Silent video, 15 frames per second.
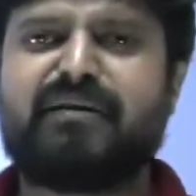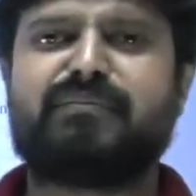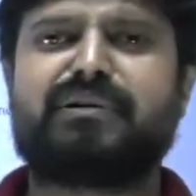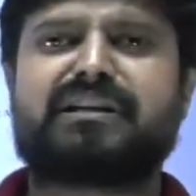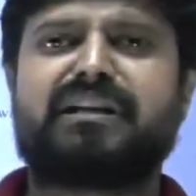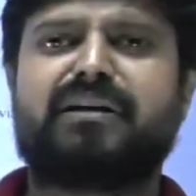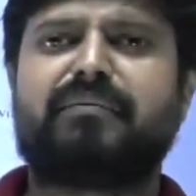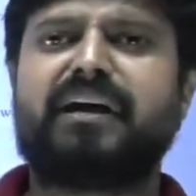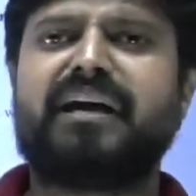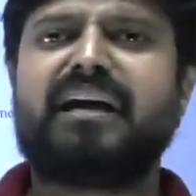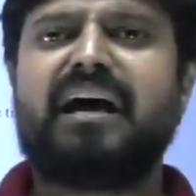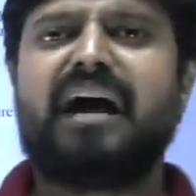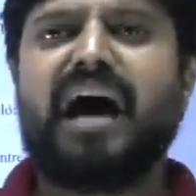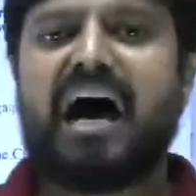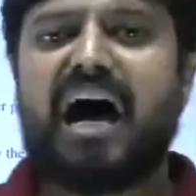मतलब है
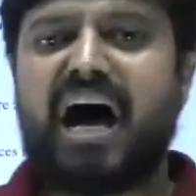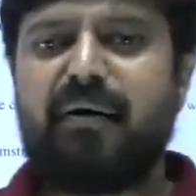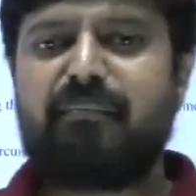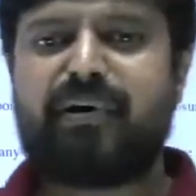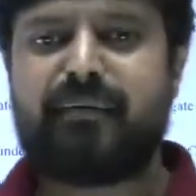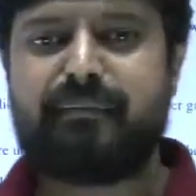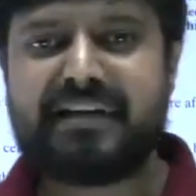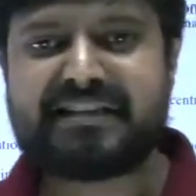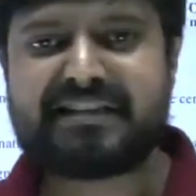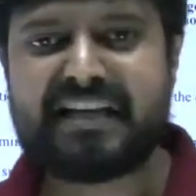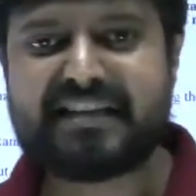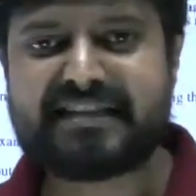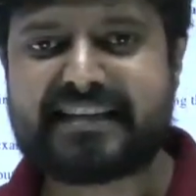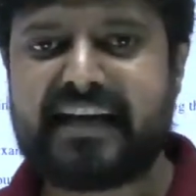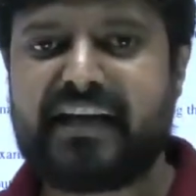आप
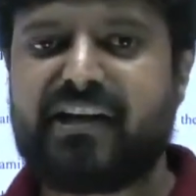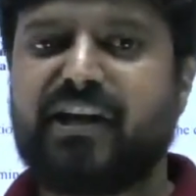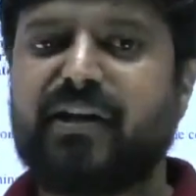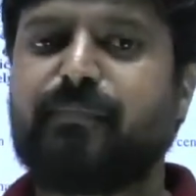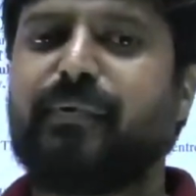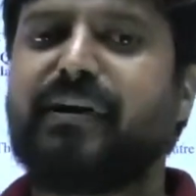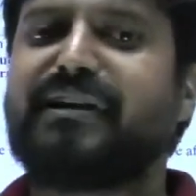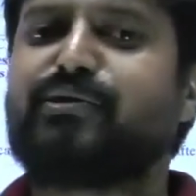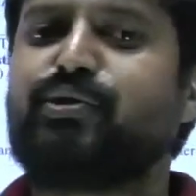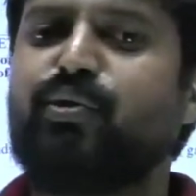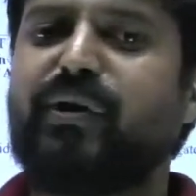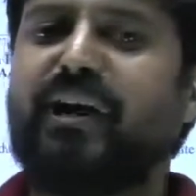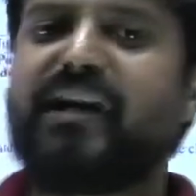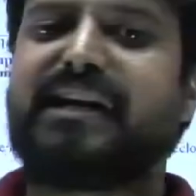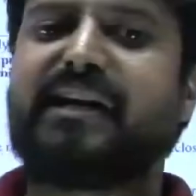हमेशा सेंटर पर
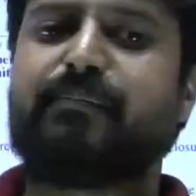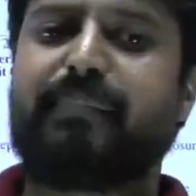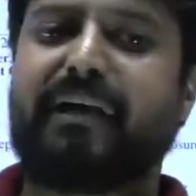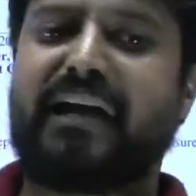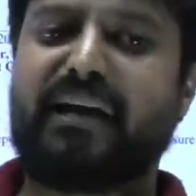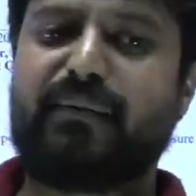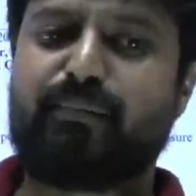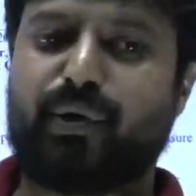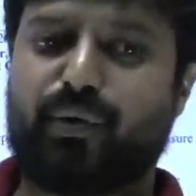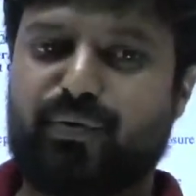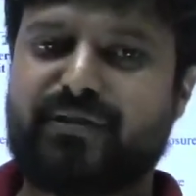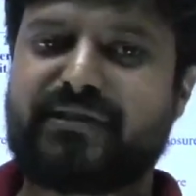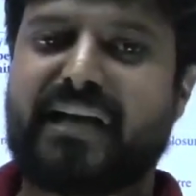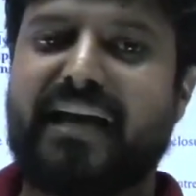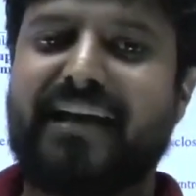दो घंटे पहले
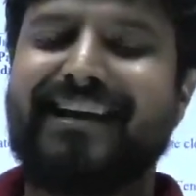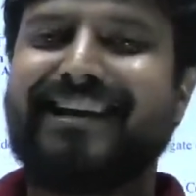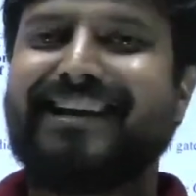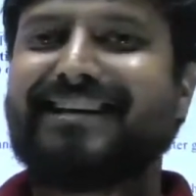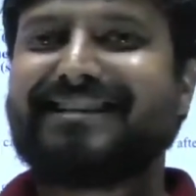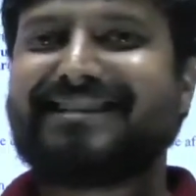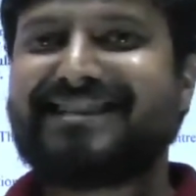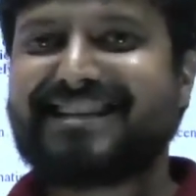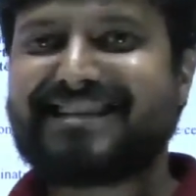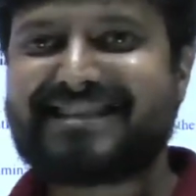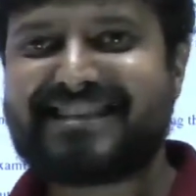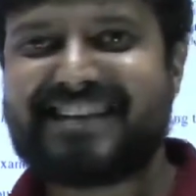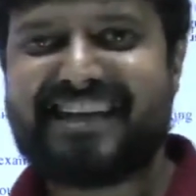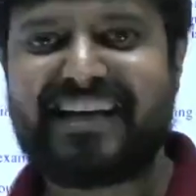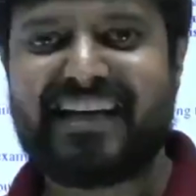पहुंच जाए
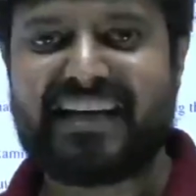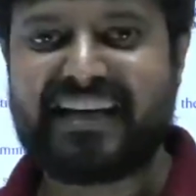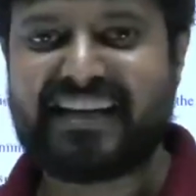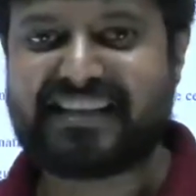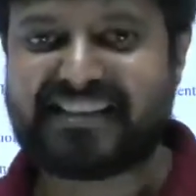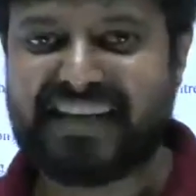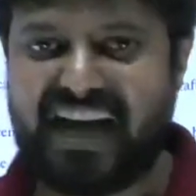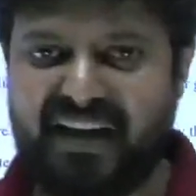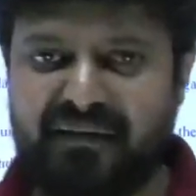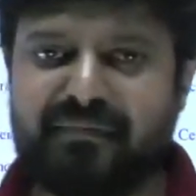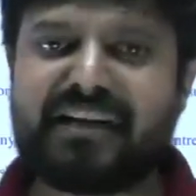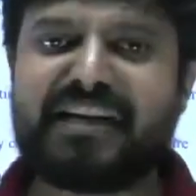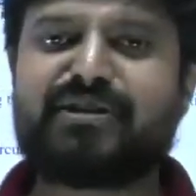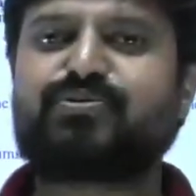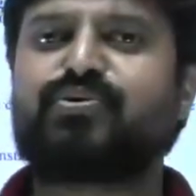जिससे
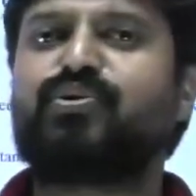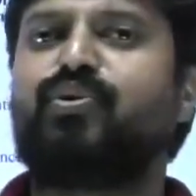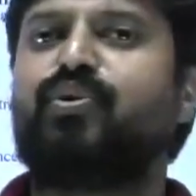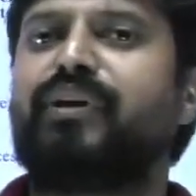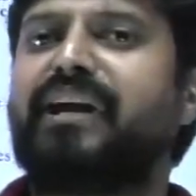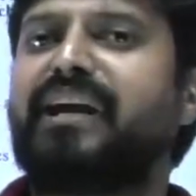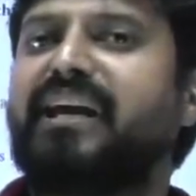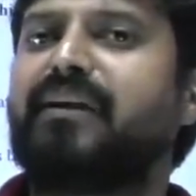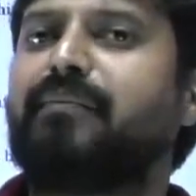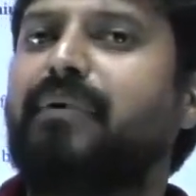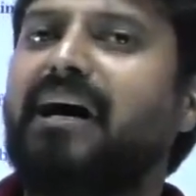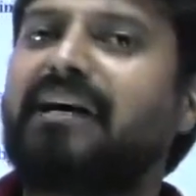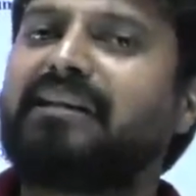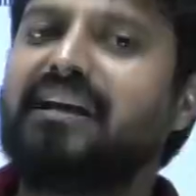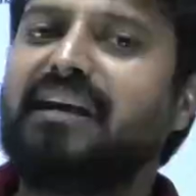एग्जाम के शुरू होने के
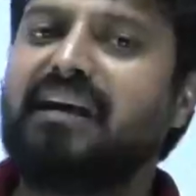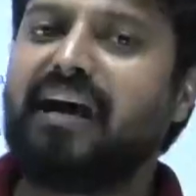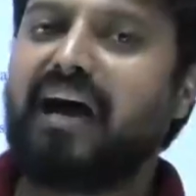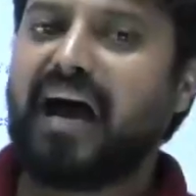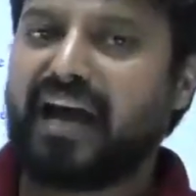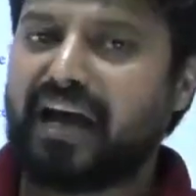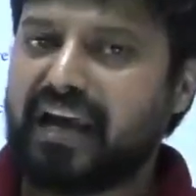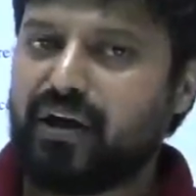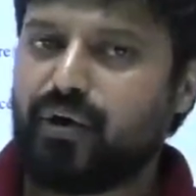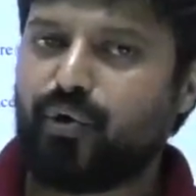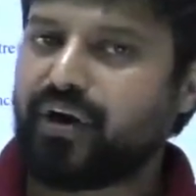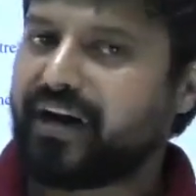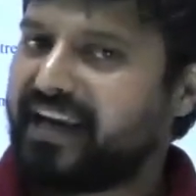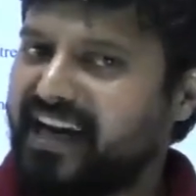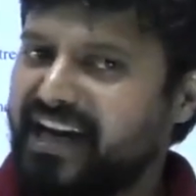बाद
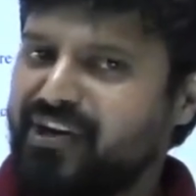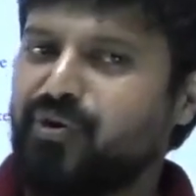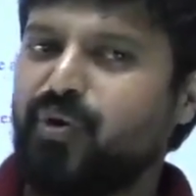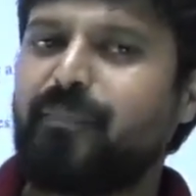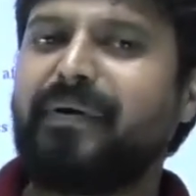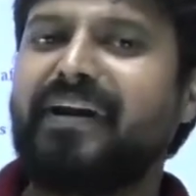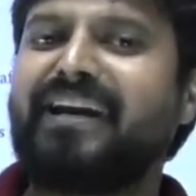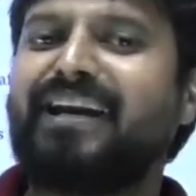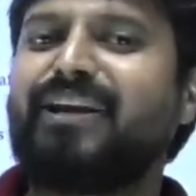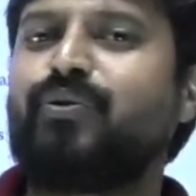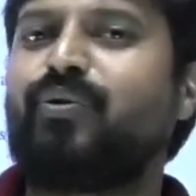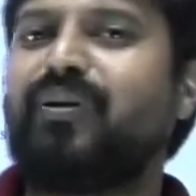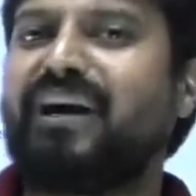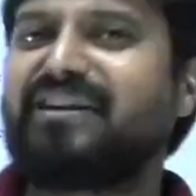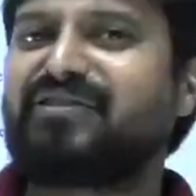गेट ओपन नहीं
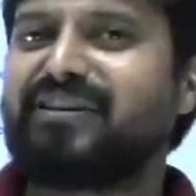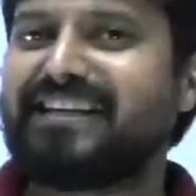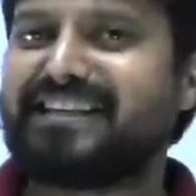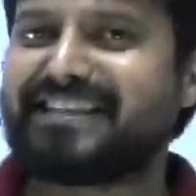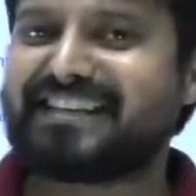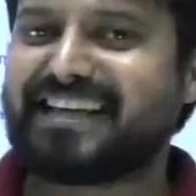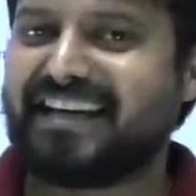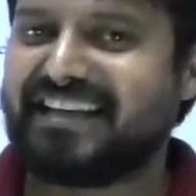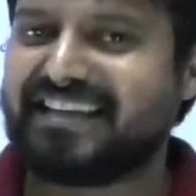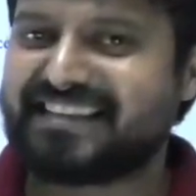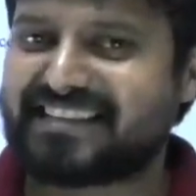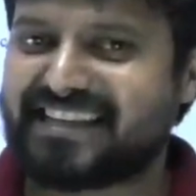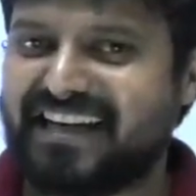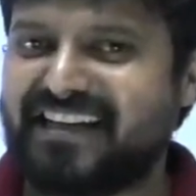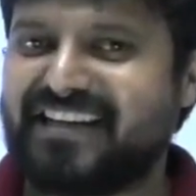होगा तो इसके लिए
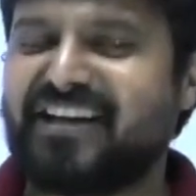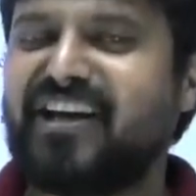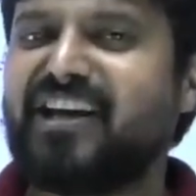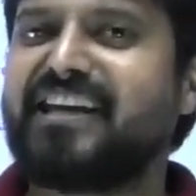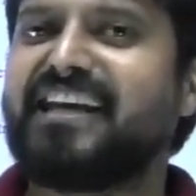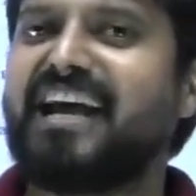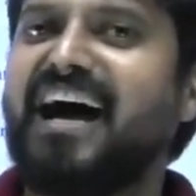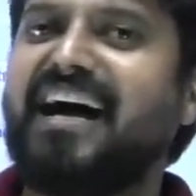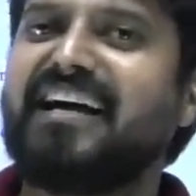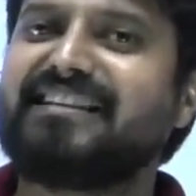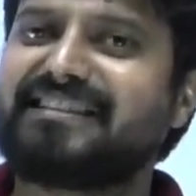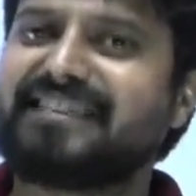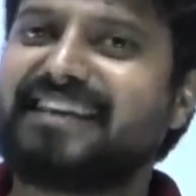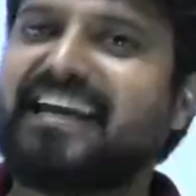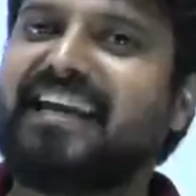सेंटर या
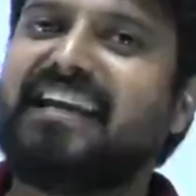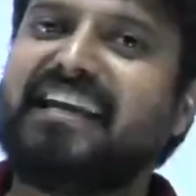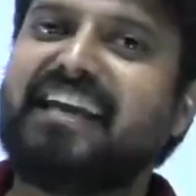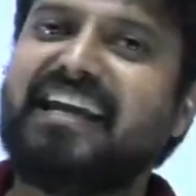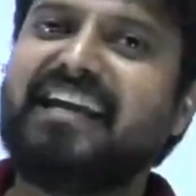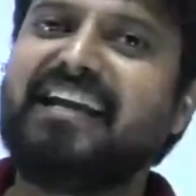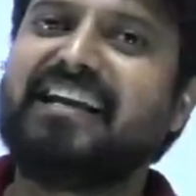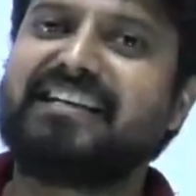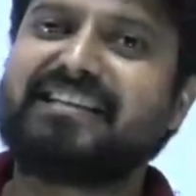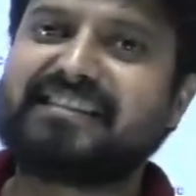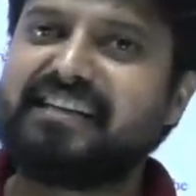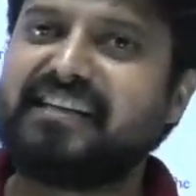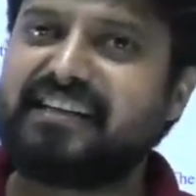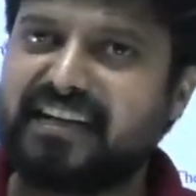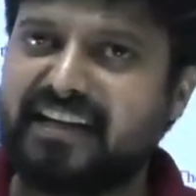इसके लिए
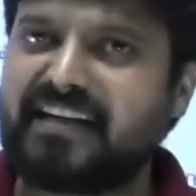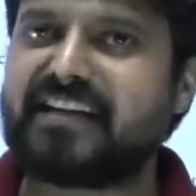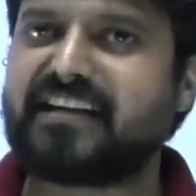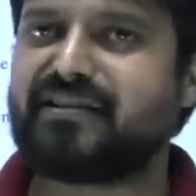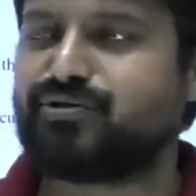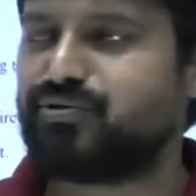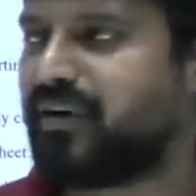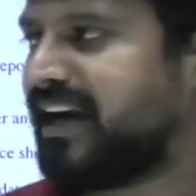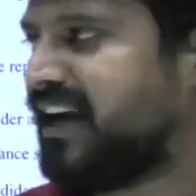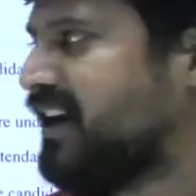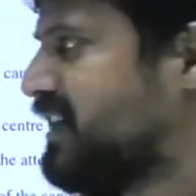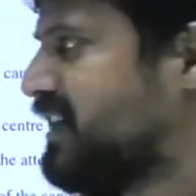सीटेट जो है